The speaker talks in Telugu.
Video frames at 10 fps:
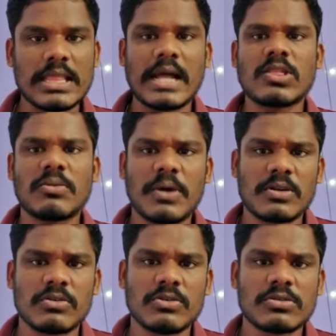
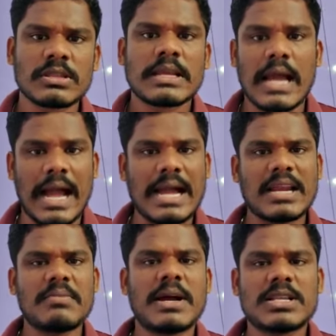దాంతోపాటు
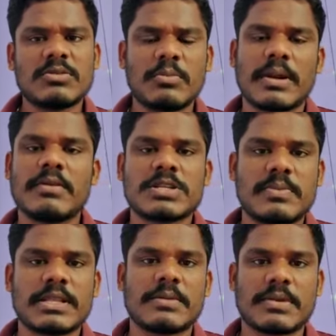ఆంగ్ల మాధ్యమం
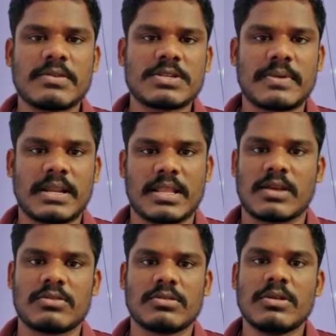ప్రవేశపెడితే
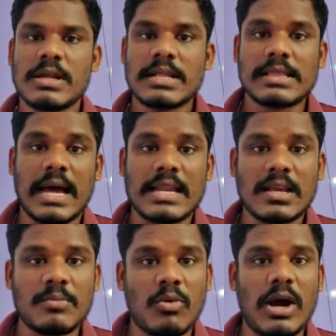ప్రవేశపెడతారు
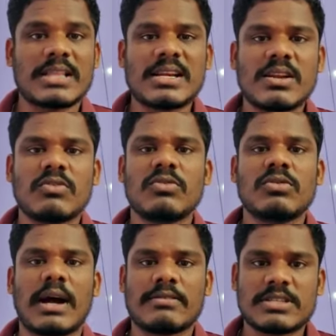దానికి బోధనలకు
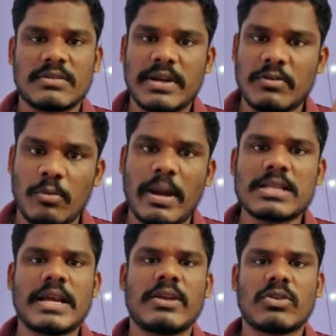అవసరమైన
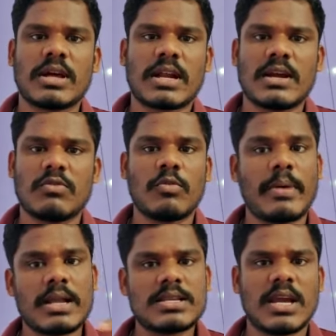ఉపాధ్యాయులు ఉన్నారా
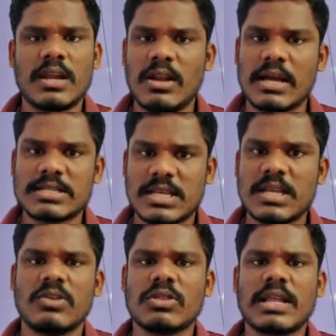ఉపాధ్యాయుల్లో ఆ
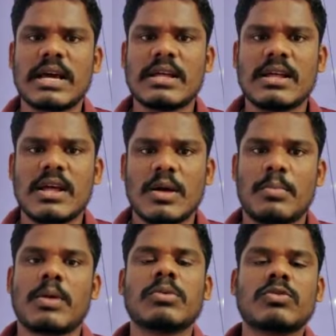స్కిల్ ఉందా
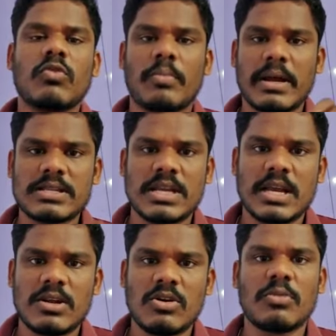ప్రభుత్వ
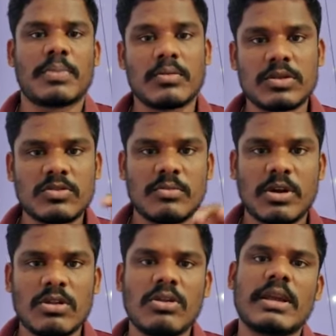ఉపాధ్యాయుల్లో ప్రభుత్వ
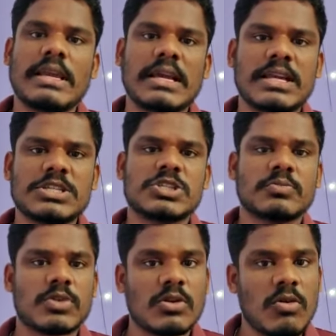బడుల్లో ఇంగ్లీష్
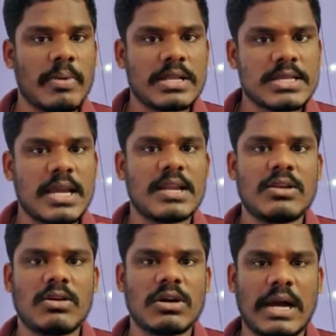చెప్తున్న
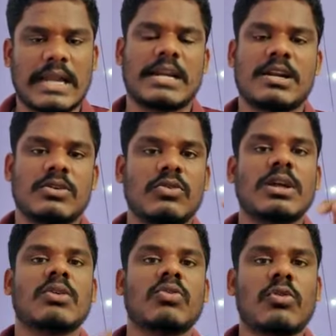ఉపాధ్యాయుల్లో హండ్రెడ్
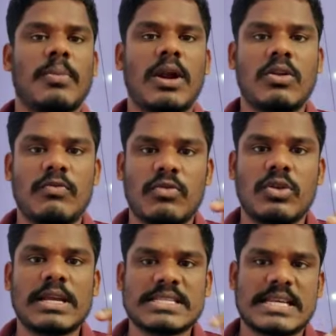నూటికి నూరు పాళ్ళు
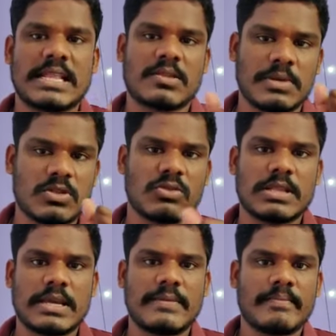ఫ్లూయెన్సీ ఎంతమందికి
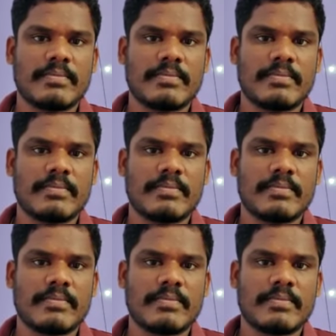ఉంది